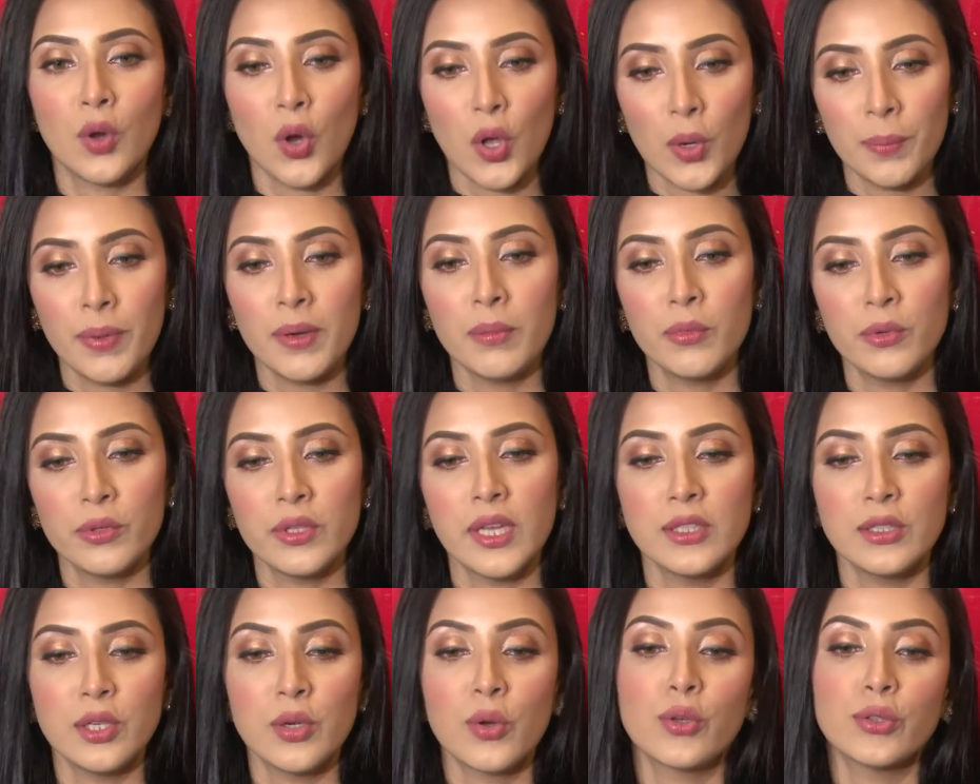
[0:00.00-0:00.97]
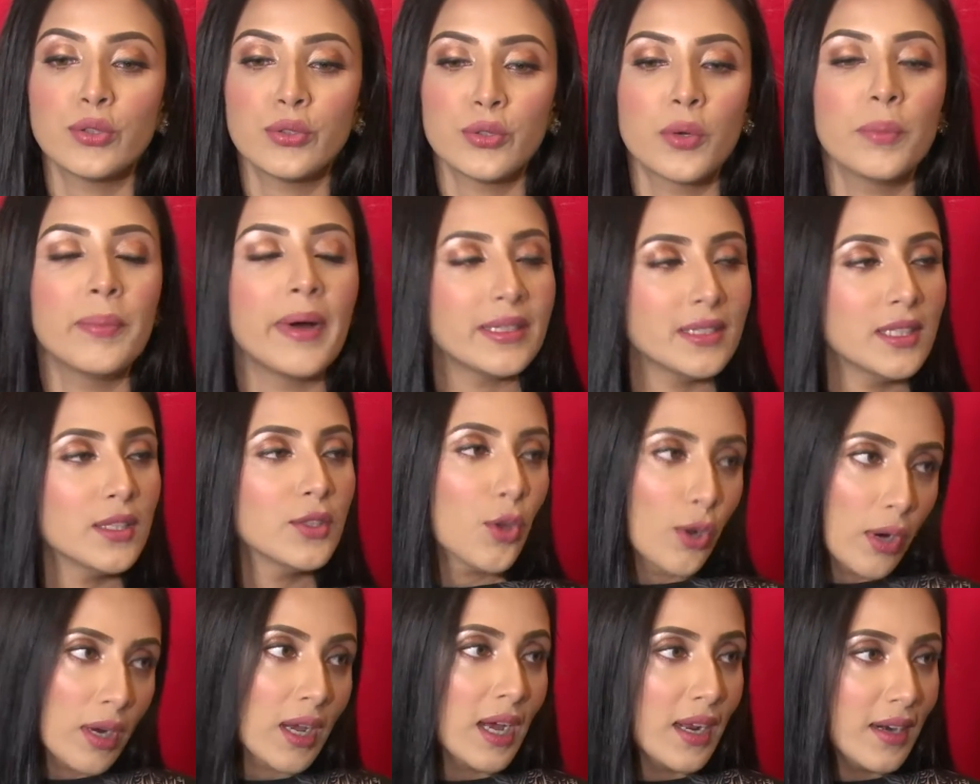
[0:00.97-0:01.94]
গল্পের মধ্যে আসলে কতটুকু বাজেট
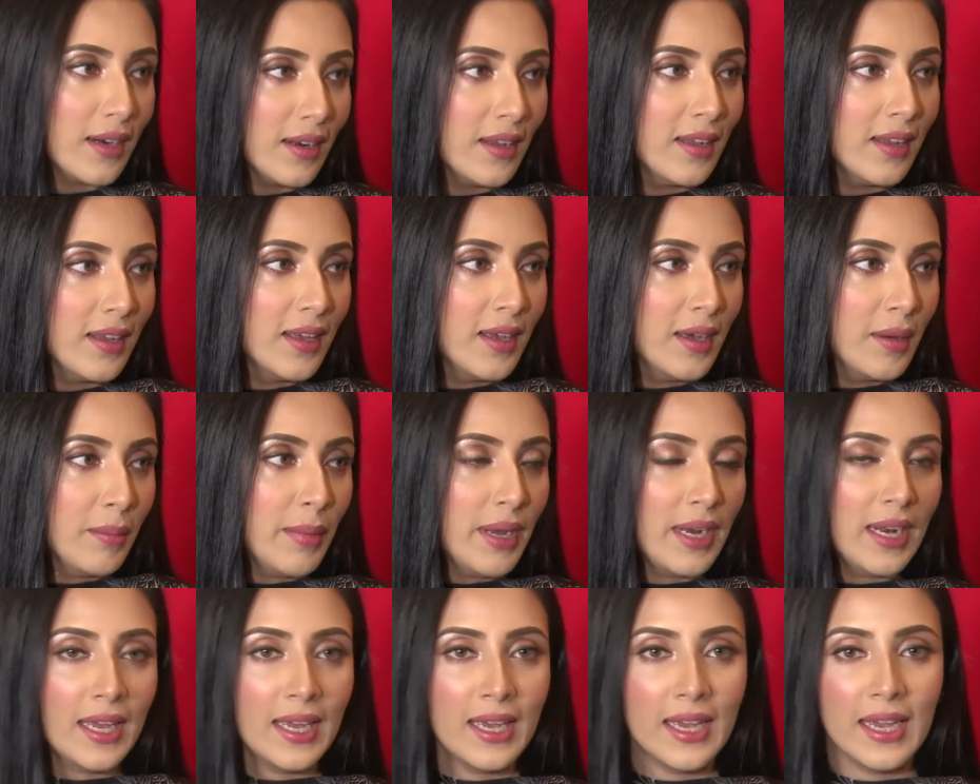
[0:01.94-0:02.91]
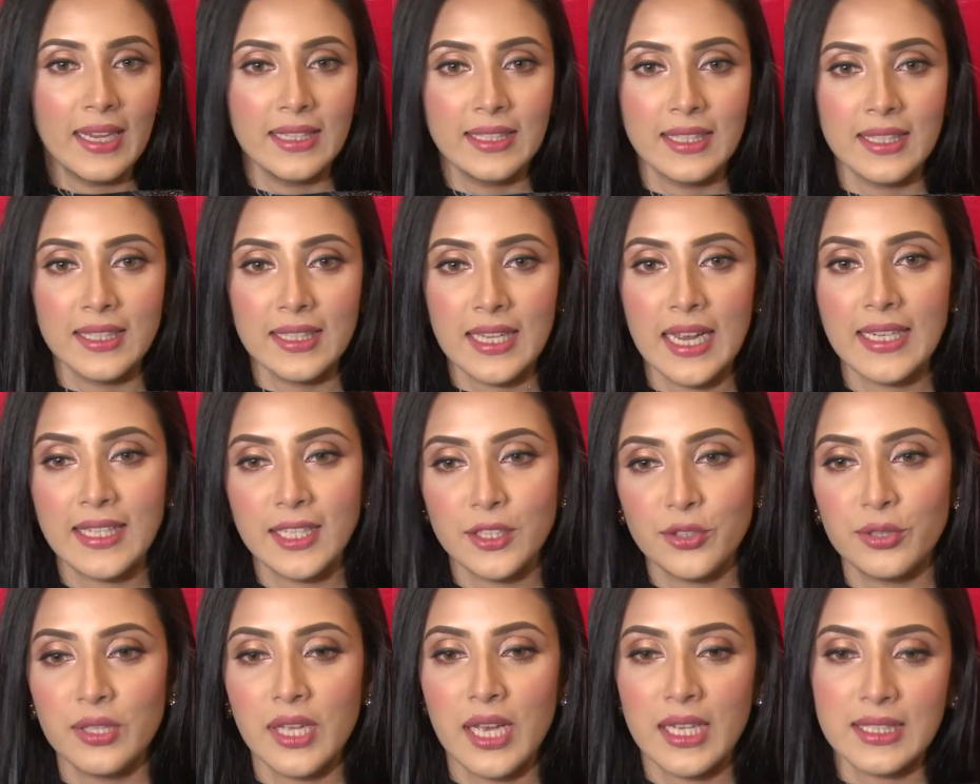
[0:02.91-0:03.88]
দরকার মানে এটা এটা
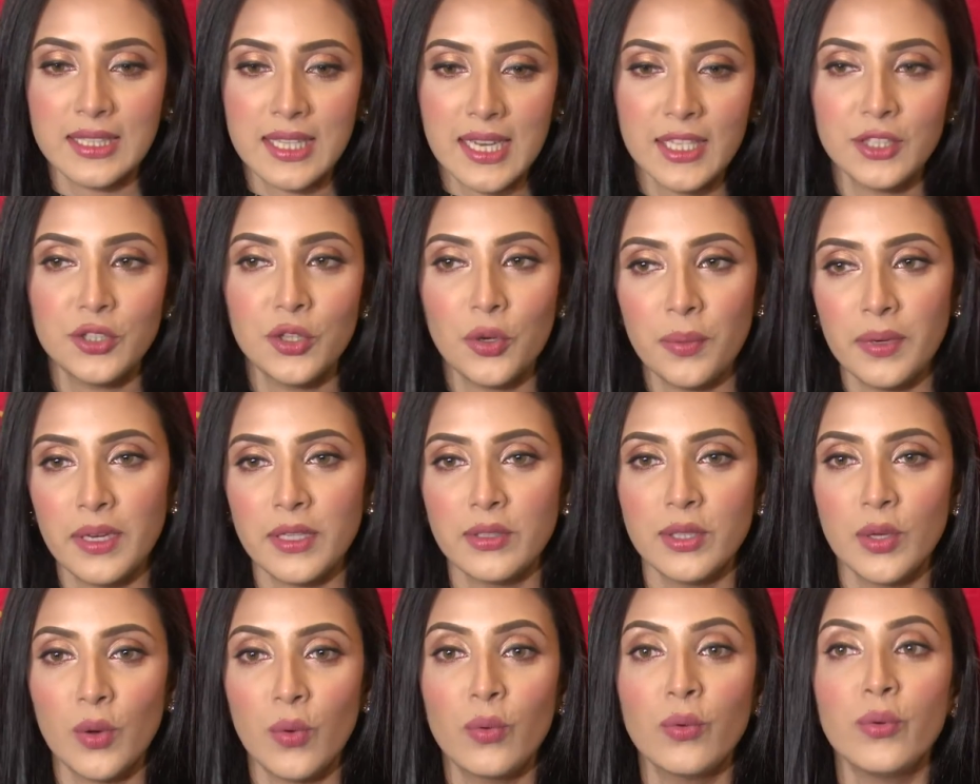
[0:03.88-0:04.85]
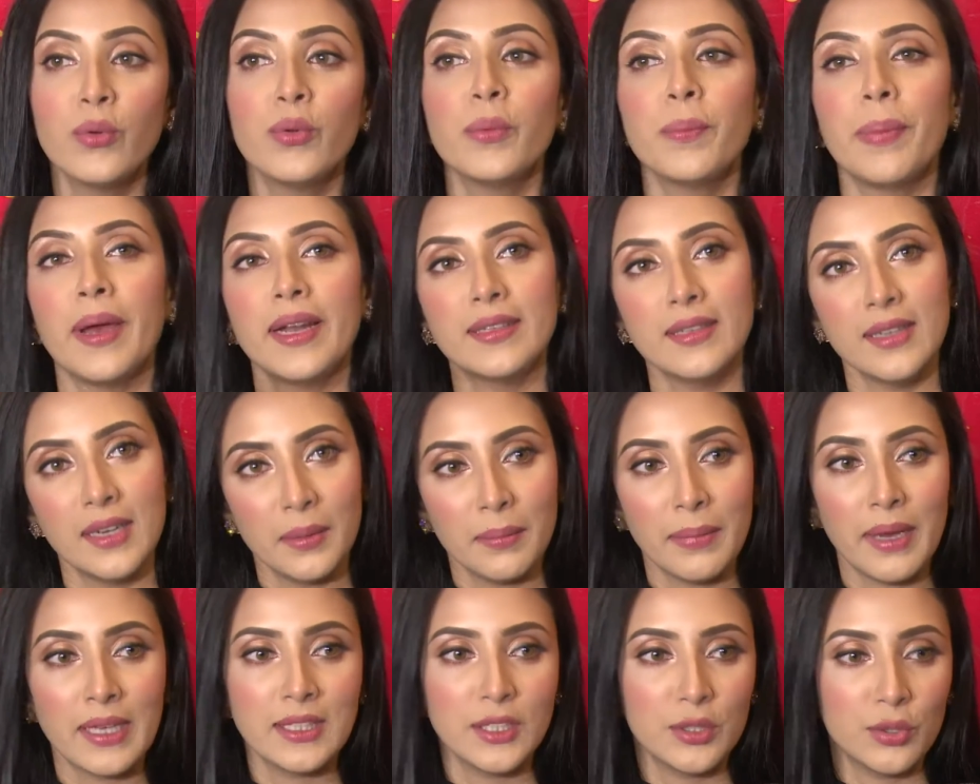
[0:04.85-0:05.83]
যদি আজকে এই ছবিটা যদি অন্য
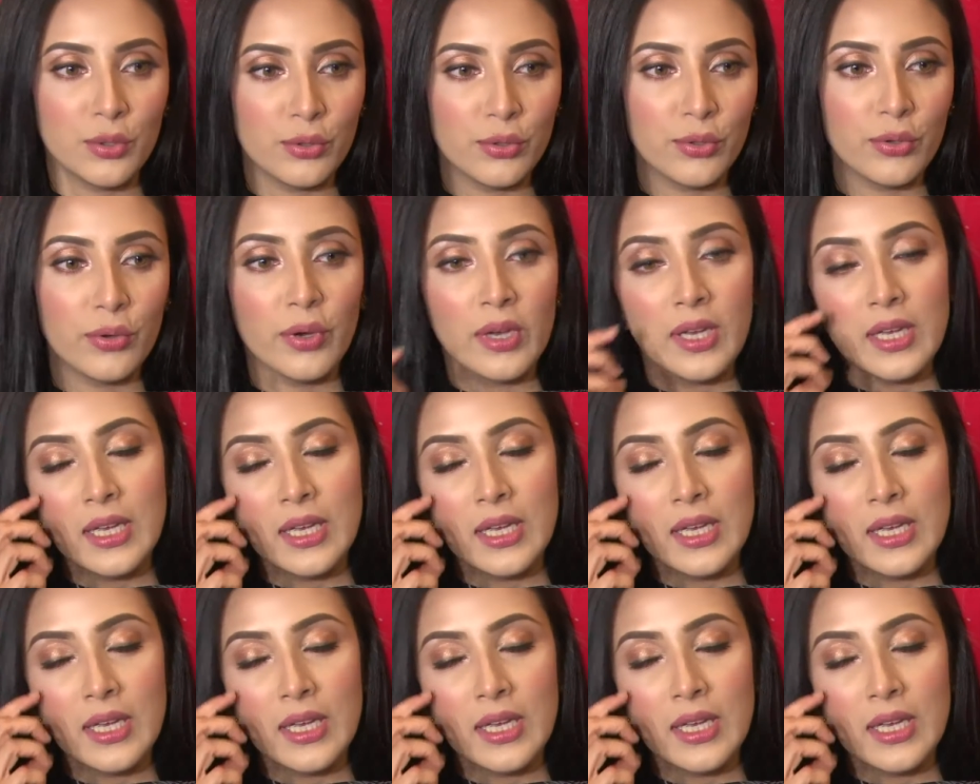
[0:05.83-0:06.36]
প্যাটার্নের বাজেট হতো